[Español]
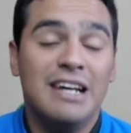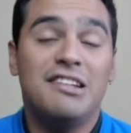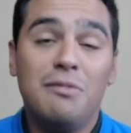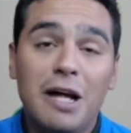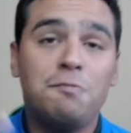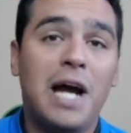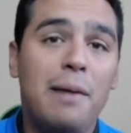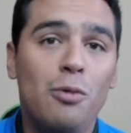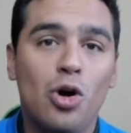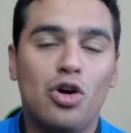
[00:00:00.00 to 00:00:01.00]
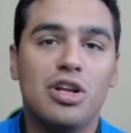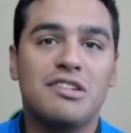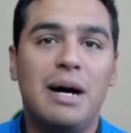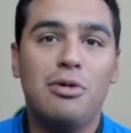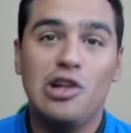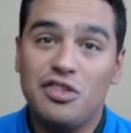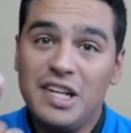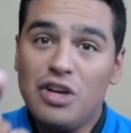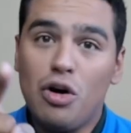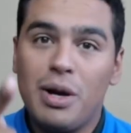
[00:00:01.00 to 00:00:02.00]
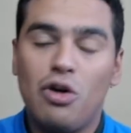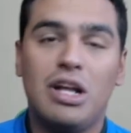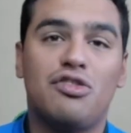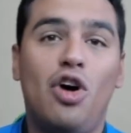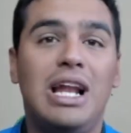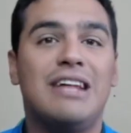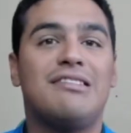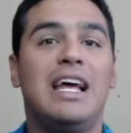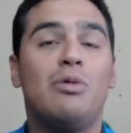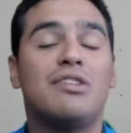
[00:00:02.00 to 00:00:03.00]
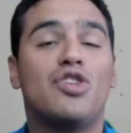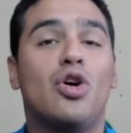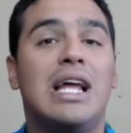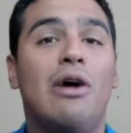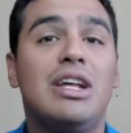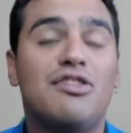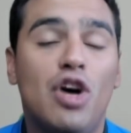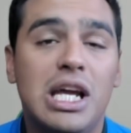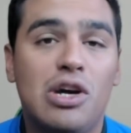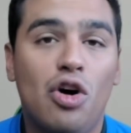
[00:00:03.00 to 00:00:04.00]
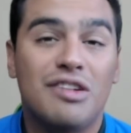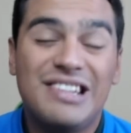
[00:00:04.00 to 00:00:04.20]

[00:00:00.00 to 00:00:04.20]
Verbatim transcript: Sin más preámbulo, conozcamos los 5 mejores goles de nuestro goleador histórico,